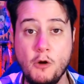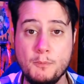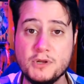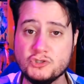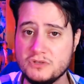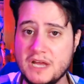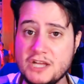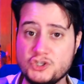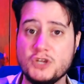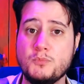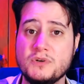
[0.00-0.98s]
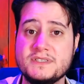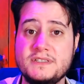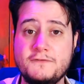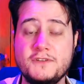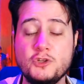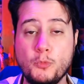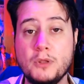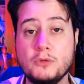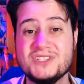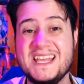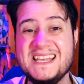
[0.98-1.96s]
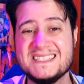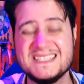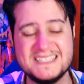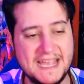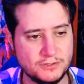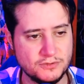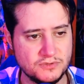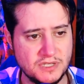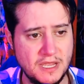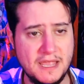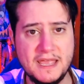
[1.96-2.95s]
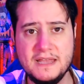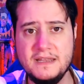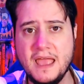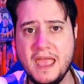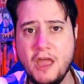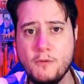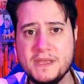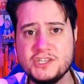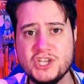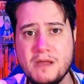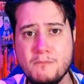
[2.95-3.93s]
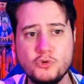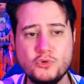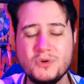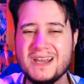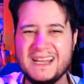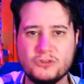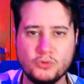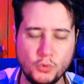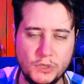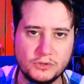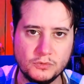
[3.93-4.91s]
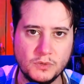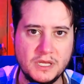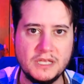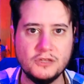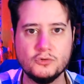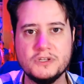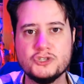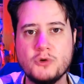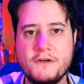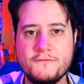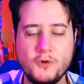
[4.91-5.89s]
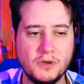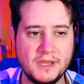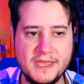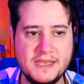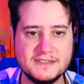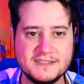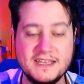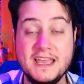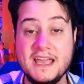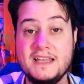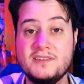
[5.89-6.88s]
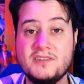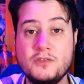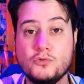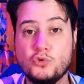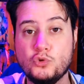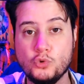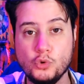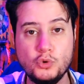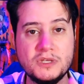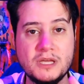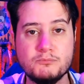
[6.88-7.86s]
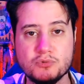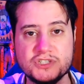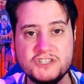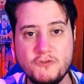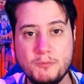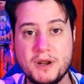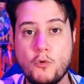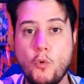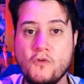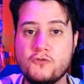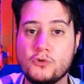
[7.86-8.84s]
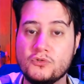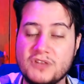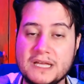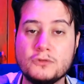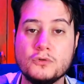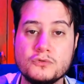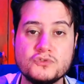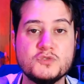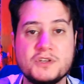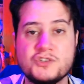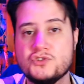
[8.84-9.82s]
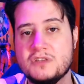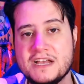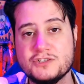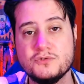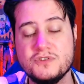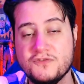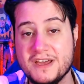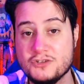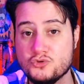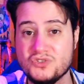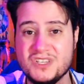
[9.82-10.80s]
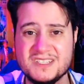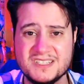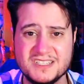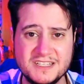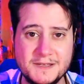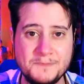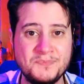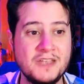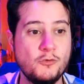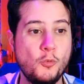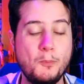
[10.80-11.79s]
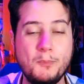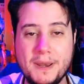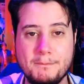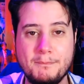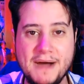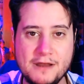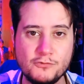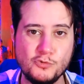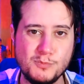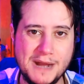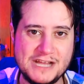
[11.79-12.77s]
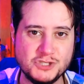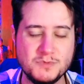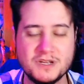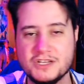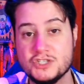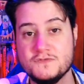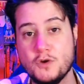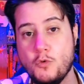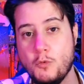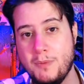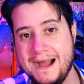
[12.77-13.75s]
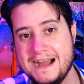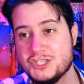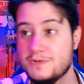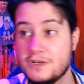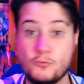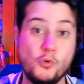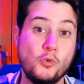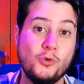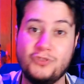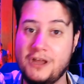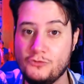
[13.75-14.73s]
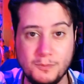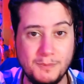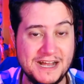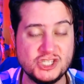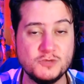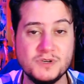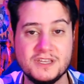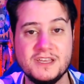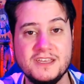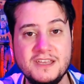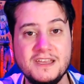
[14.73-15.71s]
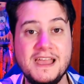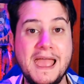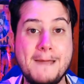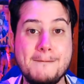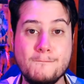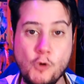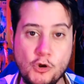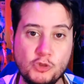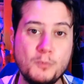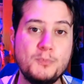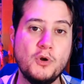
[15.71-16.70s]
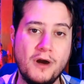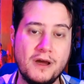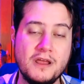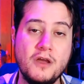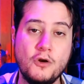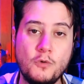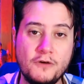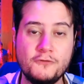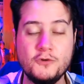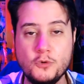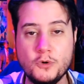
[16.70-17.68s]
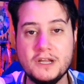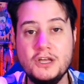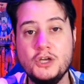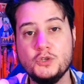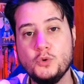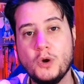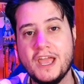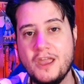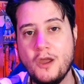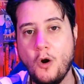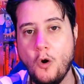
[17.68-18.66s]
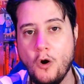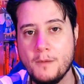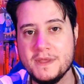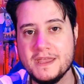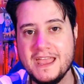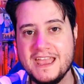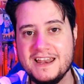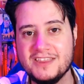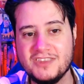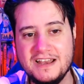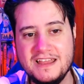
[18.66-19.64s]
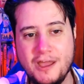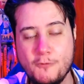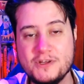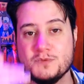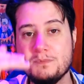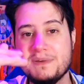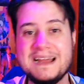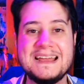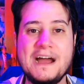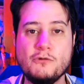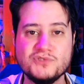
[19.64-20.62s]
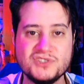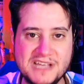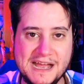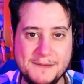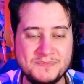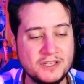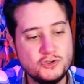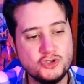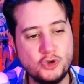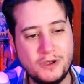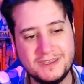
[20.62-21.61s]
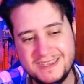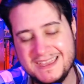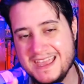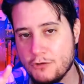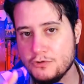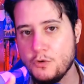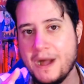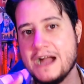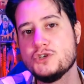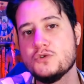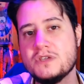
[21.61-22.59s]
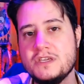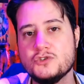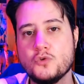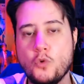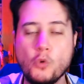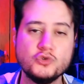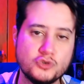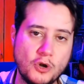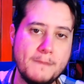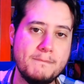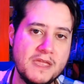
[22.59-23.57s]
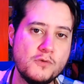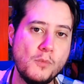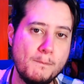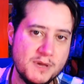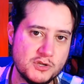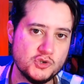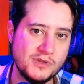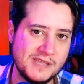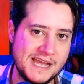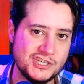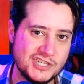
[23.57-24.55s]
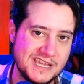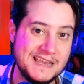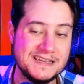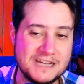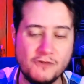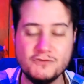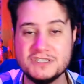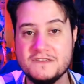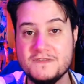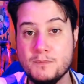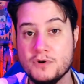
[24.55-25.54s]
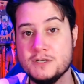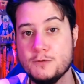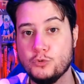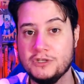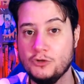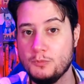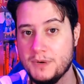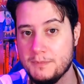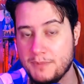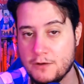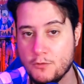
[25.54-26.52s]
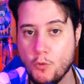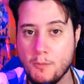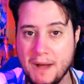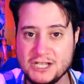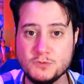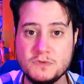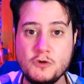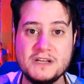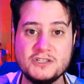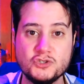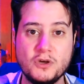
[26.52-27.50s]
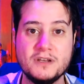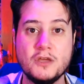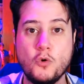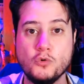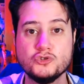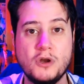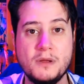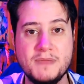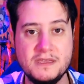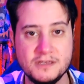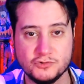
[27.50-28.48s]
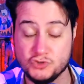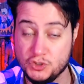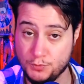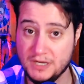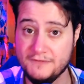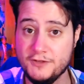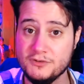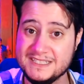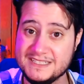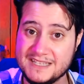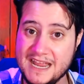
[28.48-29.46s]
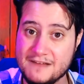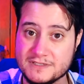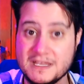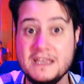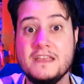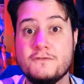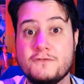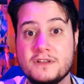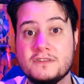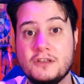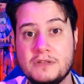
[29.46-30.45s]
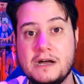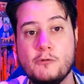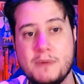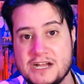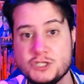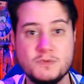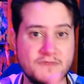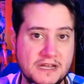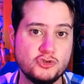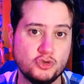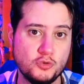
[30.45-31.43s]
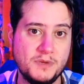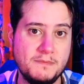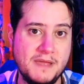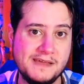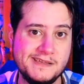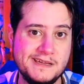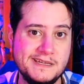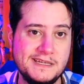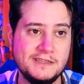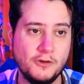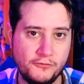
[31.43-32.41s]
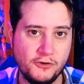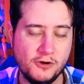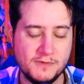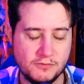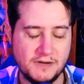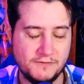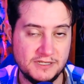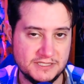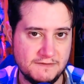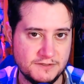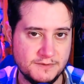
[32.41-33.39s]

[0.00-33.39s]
um personagem que pode ser definido pelos excessos. Ele realmente é muito gratuito em toda a sua violência. Ele tem tudo que é possível para confrontar todos os personagens do universo DC. O preparo do Batman que a gente vê com o Batman, com o tal do Batman que ri, é muito pior com a figura do Rei Robin. Ele tá ali realmente para causar. Só que eu não acho que isso constrói bem um personagem. É legal você ver, por exemplo, o tal do preparo com o Batman e uma história que constrói bem isso, tipo o Cavaleiro das Trevas, enfrentando lá o Batman versus o Superman, né? Não o filme, o Cavaleiro das Trevas